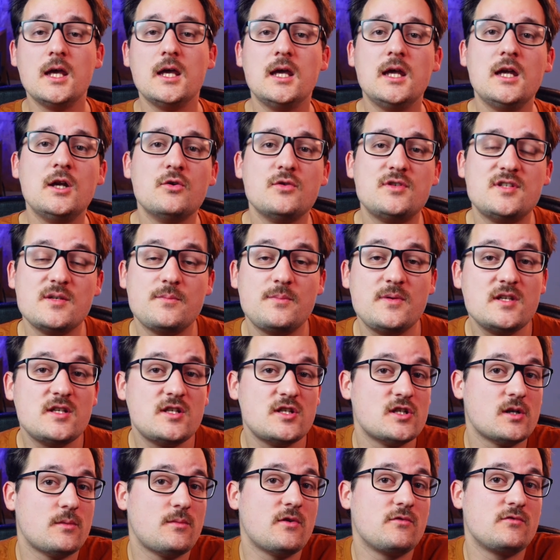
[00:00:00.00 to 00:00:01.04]
et le Tipeee
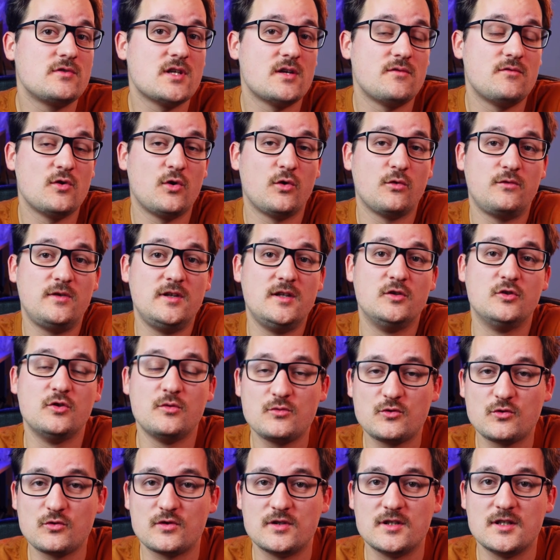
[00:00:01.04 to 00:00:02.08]
si jamais vous avez envie de
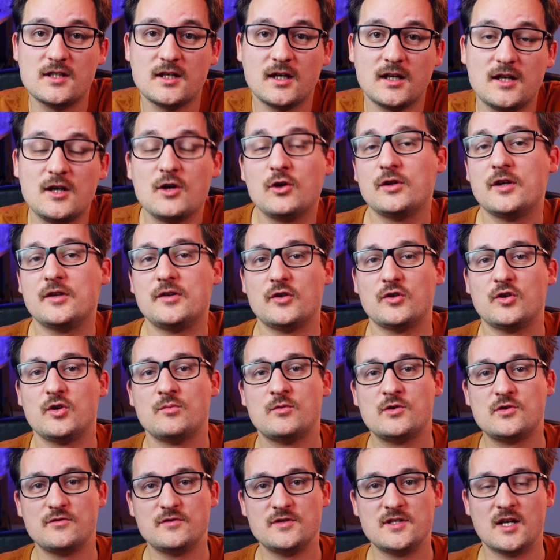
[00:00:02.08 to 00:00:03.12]
me soutenir. Et en attendant,
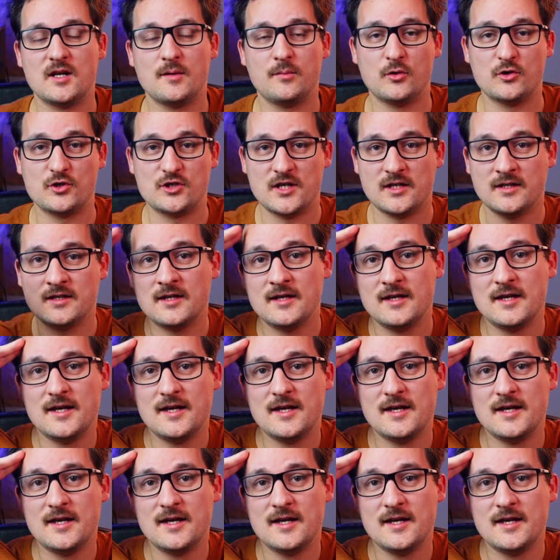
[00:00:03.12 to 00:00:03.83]
moi je vous dis à la prochaine.